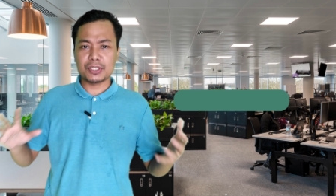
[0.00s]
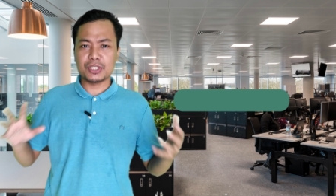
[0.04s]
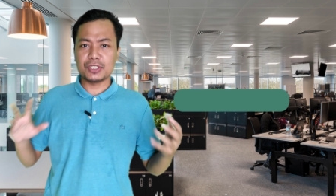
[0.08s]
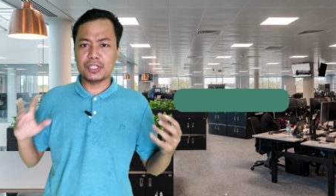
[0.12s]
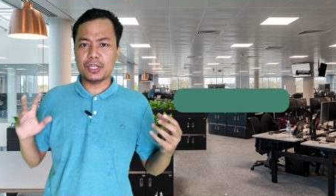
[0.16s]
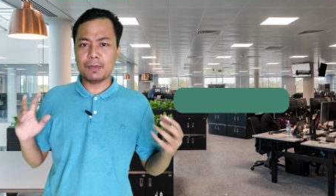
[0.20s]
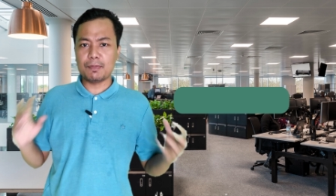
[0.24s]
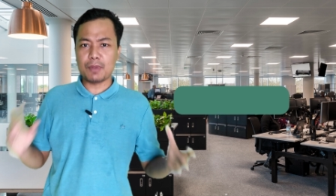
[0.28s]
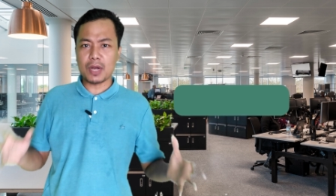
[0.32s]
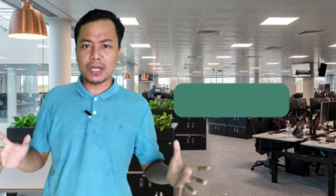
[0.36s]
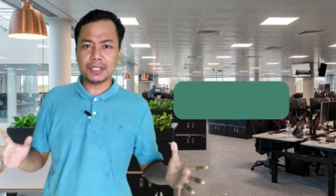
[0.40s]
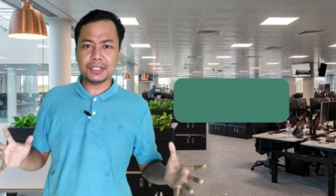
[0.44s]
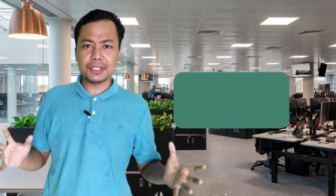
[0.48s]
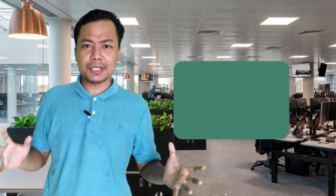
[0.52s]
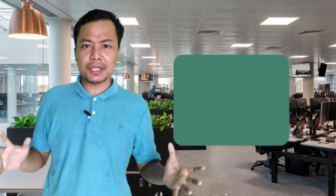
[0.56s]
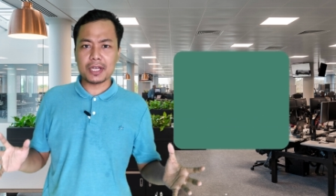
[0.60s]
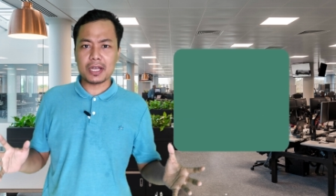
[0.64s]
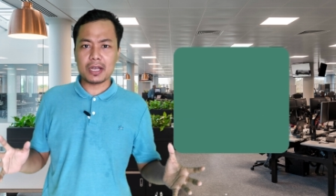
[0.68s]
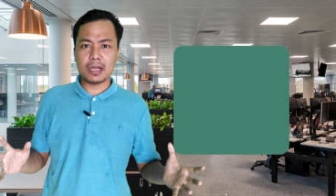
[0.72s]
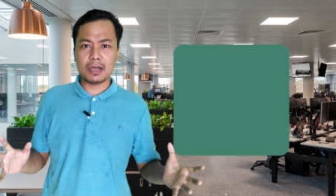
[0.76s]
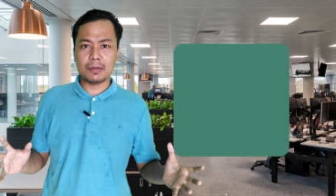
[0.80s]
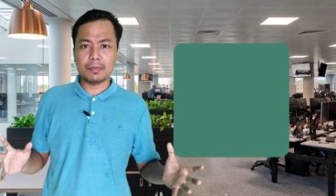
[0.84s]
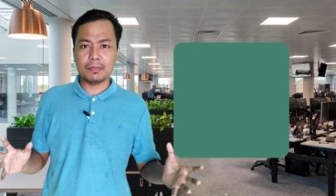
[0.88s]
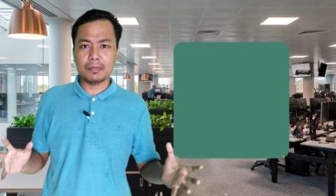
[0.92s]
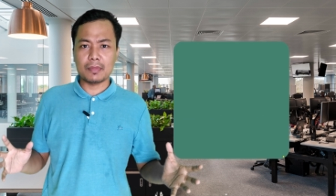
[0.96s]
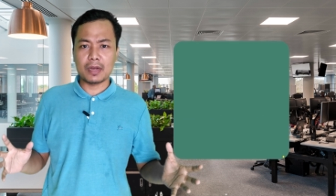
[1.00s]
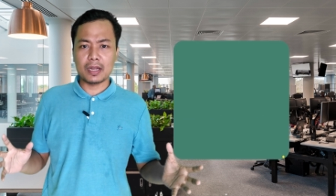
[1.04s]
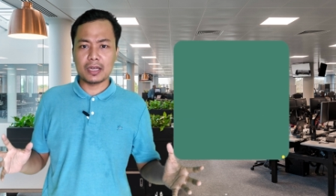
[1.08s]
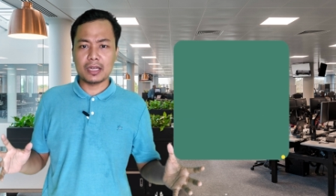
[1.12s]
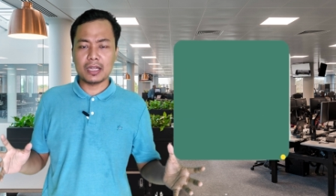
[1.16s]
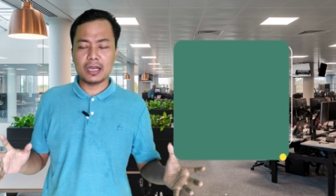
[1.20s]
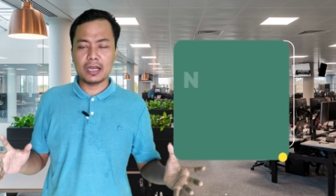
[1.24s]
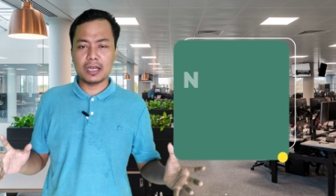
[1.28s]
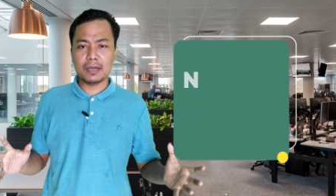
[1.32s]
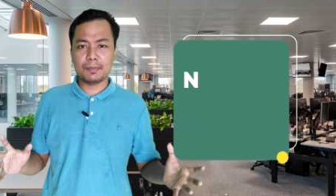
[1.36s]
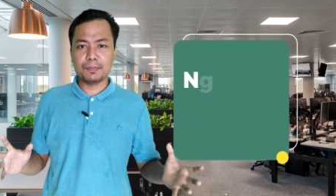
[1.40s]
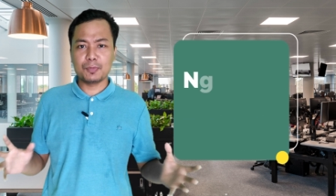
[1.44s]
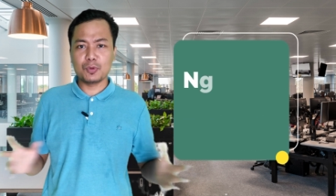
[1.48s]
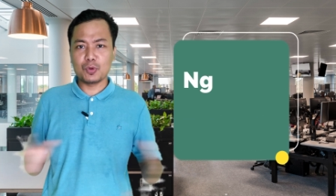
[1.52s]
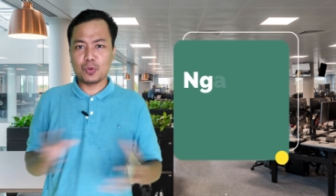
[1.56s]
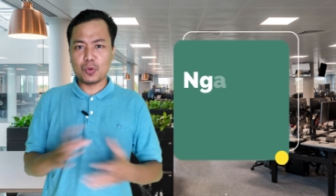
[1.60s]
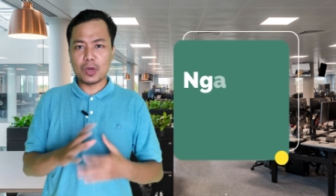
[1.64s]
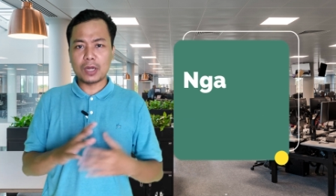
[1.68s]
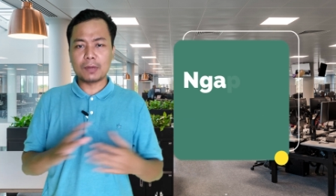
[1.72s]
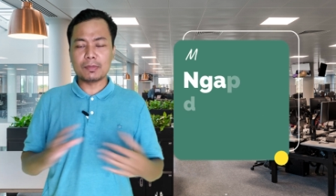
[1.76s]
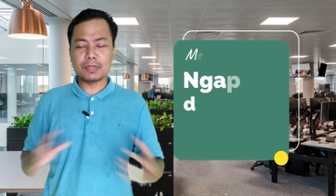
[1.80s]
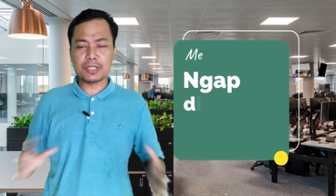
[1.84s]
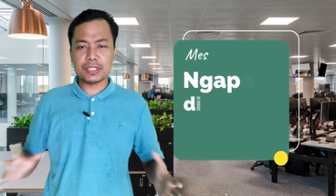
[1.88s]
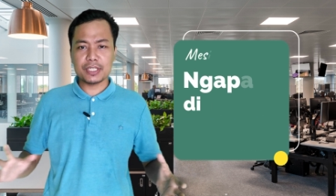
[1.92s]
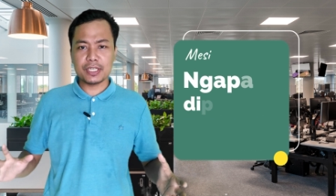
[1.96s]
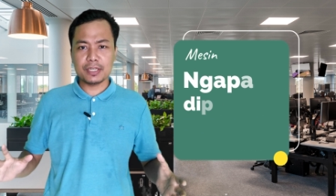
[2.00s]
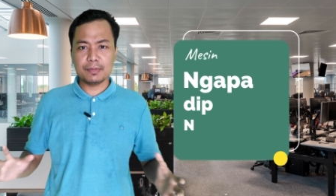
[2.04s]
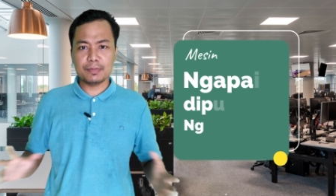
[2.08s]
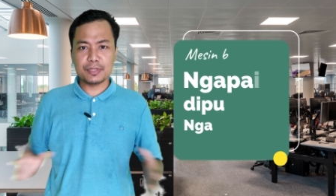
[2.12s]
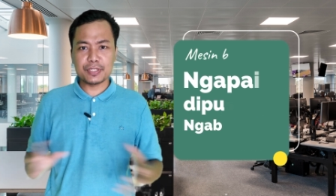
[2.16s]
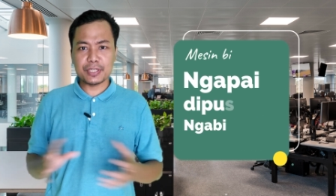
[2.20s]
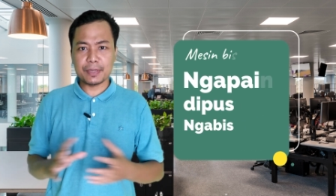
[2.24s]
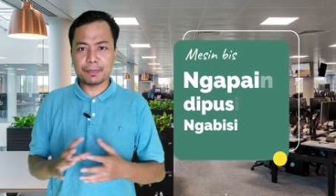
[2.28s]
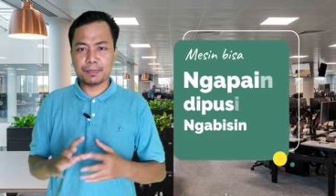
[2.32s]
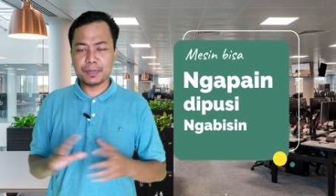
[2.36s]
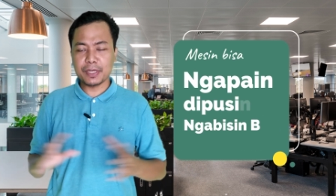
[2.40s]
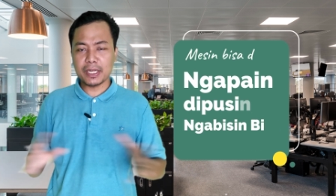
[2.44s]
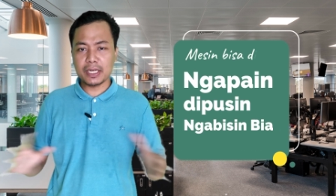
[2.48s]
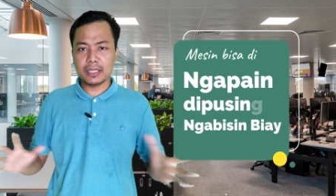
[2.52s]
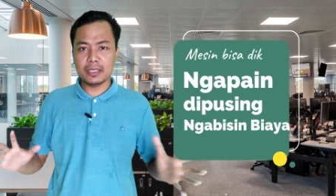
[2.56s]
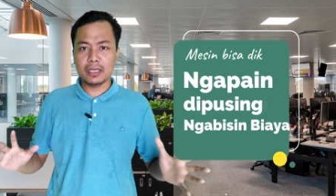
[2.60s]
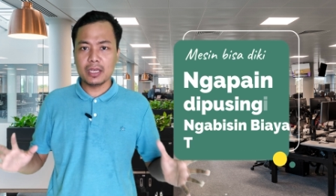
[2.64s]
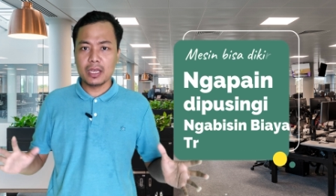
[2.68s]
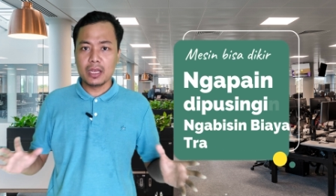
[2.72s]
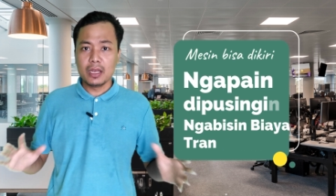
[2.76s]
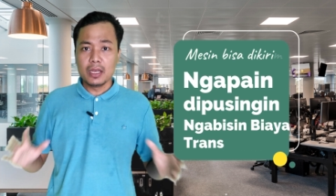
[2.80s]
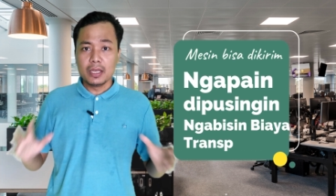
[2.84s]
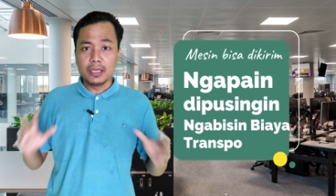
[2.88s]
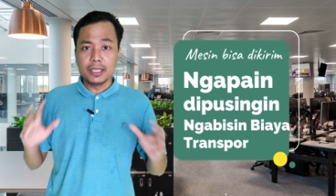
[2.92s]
mesinnya banyak, ada puluhan mesin bisa pilih.